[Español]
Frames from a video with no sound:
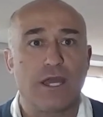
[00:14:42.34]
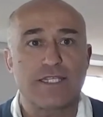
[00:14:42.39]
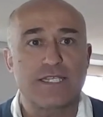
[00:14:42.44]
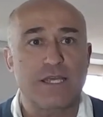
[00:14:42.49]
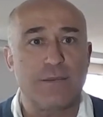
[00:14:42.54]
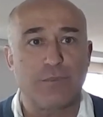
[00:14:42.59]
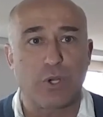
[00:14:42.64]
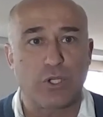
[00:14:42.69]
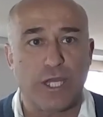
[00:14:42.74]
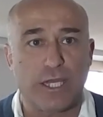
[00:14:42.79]

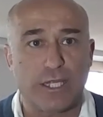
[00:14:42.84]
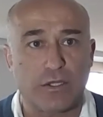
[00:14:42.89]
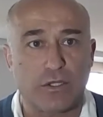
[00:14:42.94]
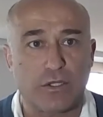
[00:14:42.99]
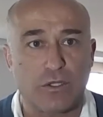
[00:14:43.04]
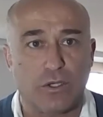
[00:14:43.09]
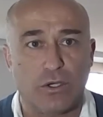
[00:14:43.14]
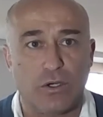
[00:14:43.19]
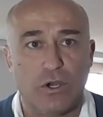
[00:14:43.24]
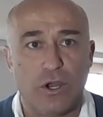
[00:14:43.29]
ese
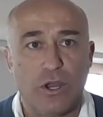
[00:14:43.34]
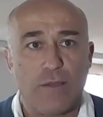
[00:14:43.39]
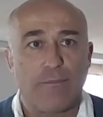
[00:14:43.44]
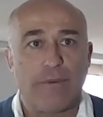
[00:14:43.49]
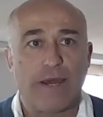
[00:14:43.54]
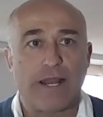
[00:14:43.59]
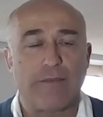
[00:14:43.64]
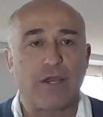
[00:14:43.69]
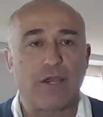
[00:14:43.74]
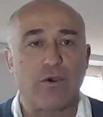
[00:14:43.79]
proyecto,
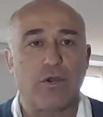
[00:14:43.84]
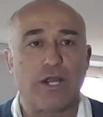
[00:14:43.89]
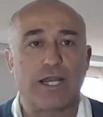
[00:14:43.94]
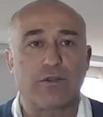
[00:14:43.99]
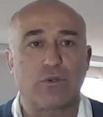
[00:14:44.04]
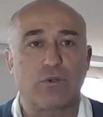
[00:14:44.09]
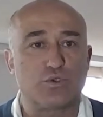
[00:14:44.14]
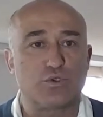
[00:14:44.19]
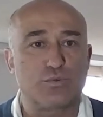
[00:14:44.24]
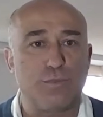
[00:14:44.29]
para
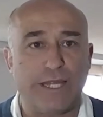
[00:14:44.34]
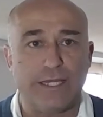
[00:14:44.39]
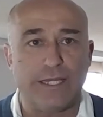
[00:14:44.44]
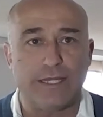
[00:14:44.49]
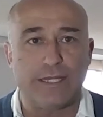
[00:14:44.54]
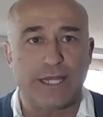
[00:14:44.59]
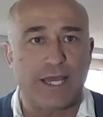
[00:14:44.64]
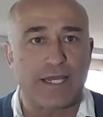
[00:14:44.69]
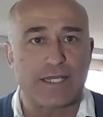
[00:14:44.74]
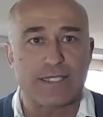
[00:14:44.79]
mejorar tus
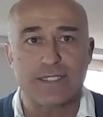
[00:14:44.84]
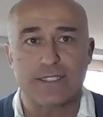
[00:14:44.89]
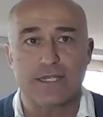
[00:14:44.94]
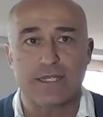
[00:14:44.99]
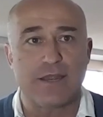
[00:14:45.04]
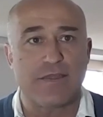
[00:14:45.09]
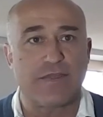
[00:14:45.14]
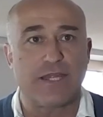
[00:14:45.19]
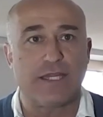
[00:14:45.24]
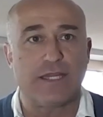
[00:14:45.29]

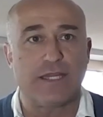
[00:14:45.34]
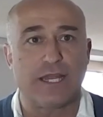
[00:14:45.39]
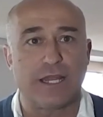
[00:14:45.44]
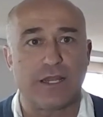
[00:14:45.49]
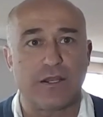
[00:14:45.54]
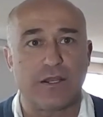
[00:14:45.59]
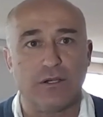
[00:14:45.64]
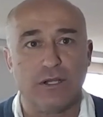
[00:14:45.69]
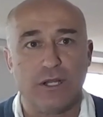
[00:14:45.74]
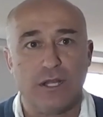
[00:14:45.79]
ventas,
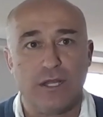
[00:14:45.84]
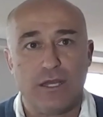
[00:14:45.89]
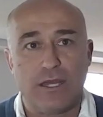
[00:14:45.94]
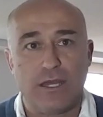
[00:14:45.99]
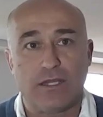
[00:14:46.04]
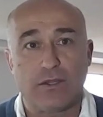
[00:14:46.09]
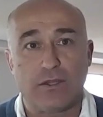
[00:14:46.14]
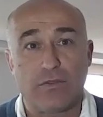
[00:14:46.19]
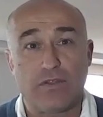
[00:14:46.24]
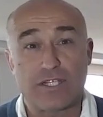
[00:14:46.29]
etcétera, ¿no?
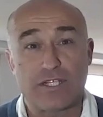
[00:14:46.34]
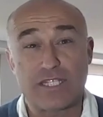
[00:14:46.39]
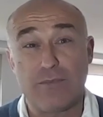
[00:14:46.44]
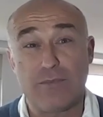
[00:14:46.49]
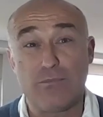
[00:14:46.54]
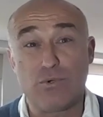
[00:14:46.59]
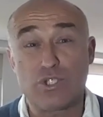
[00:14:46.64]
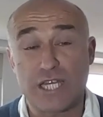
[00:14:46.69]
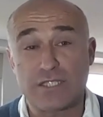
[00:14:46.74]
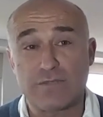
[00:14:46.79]
Entonces,
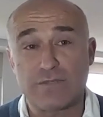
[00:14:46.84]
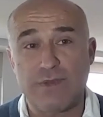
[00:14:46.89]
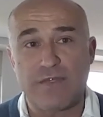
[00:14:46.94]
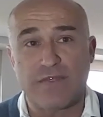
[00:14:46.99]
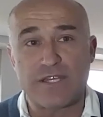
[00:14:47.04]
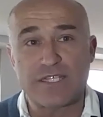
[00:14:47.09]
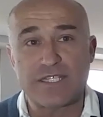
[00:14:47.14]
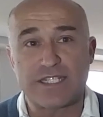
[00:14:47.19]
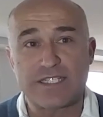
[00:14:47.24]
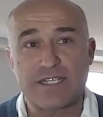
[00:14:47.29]
hay muchas
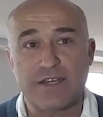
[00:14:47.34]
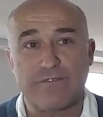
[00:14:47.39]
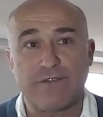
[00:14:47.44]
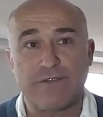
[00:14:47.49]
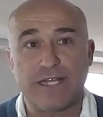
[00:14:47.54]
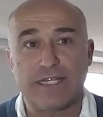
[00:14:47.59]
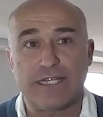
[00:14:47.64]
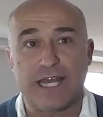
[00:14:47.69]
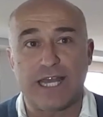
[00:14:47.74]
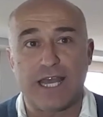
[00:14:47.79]
veces que esa
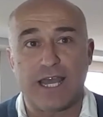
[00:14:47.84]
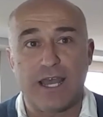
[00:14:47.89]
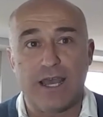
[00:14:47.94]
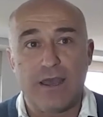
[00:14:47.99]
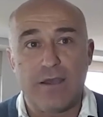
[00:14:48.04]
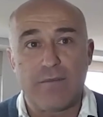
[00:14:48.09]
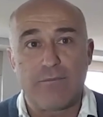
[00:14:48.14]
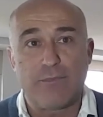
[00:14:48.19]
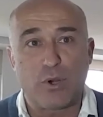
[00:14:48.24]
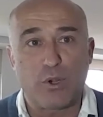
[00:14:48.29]

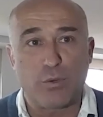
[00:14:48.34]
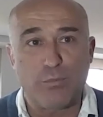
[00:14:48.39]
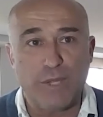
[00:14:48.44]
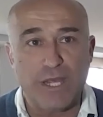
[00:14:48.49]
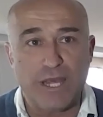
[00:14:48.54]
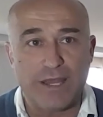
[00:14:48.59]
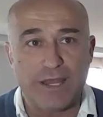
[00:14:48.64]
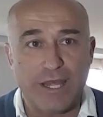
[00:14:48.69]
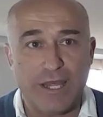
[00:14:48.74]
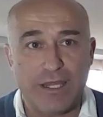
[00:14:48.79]
falta
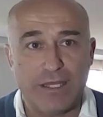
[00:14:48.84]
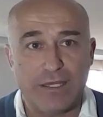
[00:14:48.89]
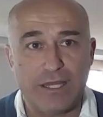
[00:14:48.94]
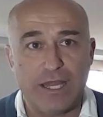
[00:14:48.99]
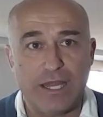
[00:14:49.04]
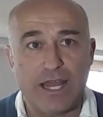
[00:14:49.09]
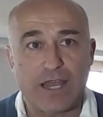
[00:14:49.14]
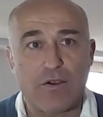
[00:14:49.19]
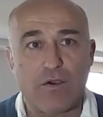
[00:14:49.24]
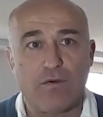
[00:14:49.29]
propia
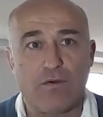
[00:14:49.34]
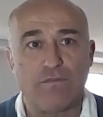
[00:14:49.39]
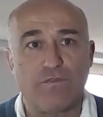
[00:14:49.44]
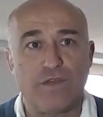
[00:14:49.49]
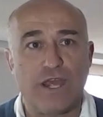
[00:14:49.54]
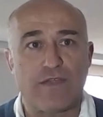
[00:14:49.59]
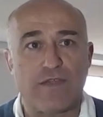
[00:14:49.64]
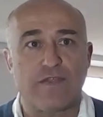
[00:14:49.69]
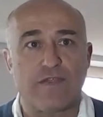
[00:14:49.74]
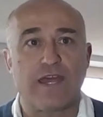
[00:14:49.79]
de, la
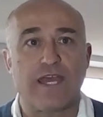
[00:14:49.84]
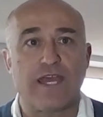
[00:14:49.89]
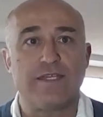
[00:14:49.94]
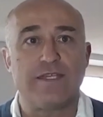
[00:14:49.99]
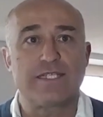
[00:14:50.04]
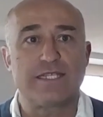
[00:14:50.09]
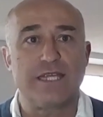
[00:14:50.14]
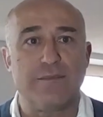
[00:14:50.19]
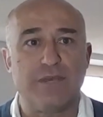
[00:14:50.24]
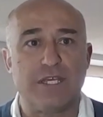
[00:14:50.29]
confianza
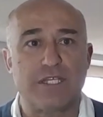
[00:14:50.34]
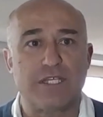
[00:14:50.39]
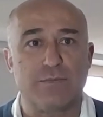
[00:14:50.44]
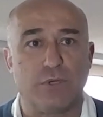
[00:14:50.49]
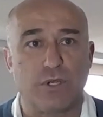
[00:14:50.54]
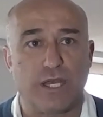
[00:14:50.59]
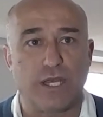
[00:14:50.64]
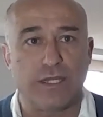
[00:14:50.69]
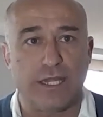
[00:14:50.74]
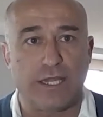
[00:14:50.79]
en sí
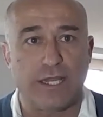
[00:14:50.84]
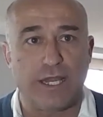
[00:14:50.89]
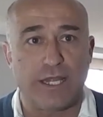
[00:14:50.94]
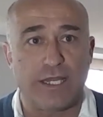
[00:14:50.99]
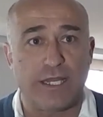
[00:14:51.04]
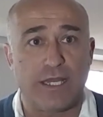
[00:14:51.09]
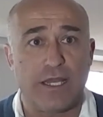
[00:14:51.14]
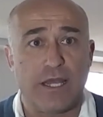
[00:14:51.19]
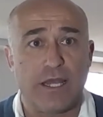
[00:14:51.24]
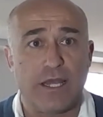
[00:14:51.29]
mismo que
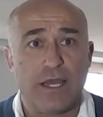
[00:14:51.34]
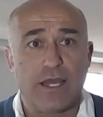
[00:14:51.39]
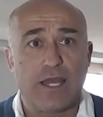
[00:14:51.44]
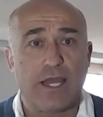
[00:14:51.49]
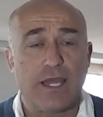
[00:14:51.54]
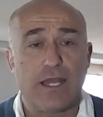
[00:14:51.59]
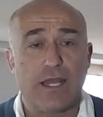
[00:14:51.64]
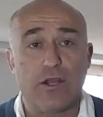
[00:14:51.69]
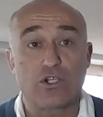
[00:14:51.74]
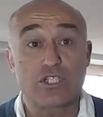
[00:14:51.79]
tienen
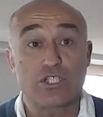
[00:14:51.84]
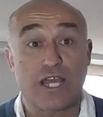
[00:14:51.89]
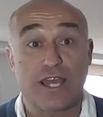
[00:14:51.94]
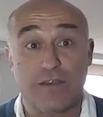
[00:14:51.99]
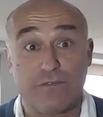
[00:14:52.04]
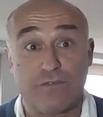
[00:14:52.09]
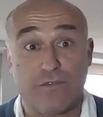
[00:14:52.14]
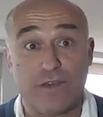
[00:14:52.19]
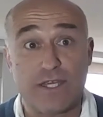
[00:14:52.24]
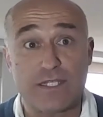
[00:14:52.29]
eh, los
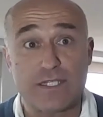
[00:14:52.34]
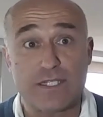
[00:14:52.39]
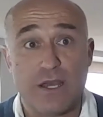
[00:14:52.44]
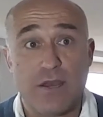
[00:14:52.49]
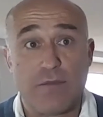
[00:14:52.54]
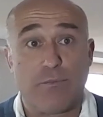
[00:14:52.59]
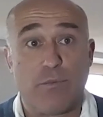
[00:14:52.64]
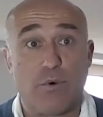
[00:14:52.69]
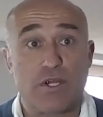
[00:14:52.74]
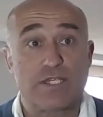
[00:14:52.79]

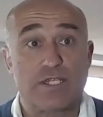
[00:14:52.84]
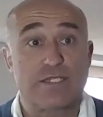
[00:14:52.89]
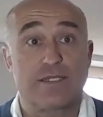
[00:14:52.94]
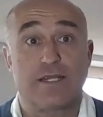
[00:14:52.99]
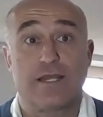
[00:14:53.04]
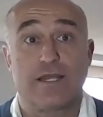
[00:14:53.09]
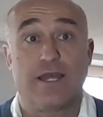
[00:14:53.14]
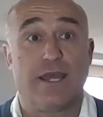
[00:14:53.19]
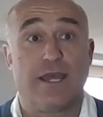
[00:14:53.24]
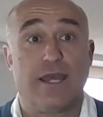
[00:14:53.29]
jefes,
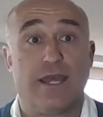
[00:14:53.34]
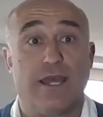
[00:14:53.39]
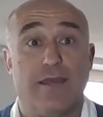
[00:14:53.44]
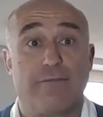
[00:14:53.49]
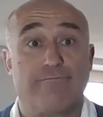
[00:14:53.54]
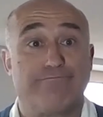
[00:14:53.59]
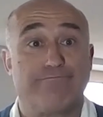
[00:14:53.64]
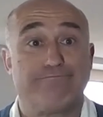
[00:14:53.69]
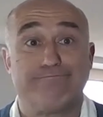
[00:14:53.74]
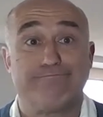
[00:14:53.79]
pues
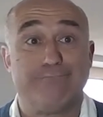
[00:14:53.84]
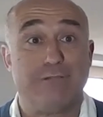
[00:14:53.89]
eh,